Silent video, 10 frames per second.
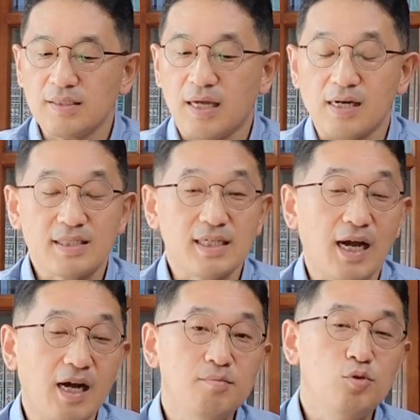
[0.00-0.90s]
당시
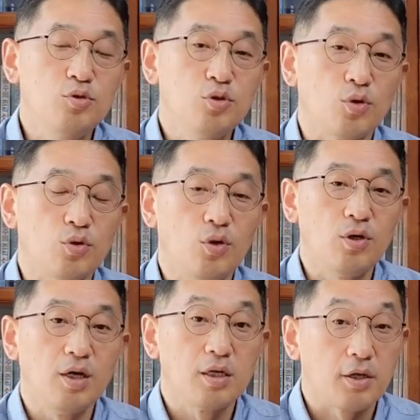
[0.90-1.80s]

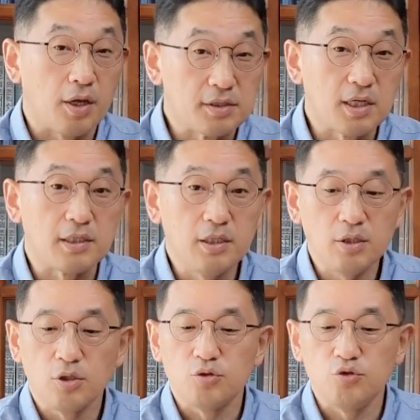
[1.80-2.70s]
학문적으로
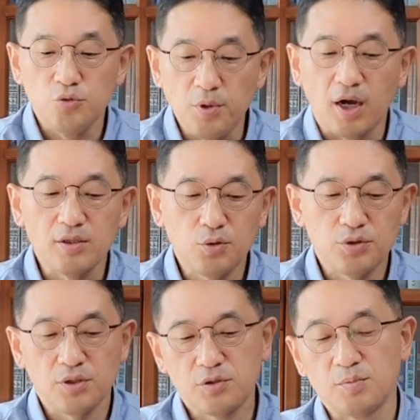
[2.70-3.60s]
굉장히 유명한
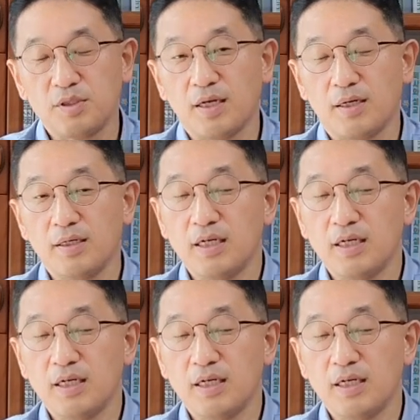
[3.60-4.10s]
도시였습니다.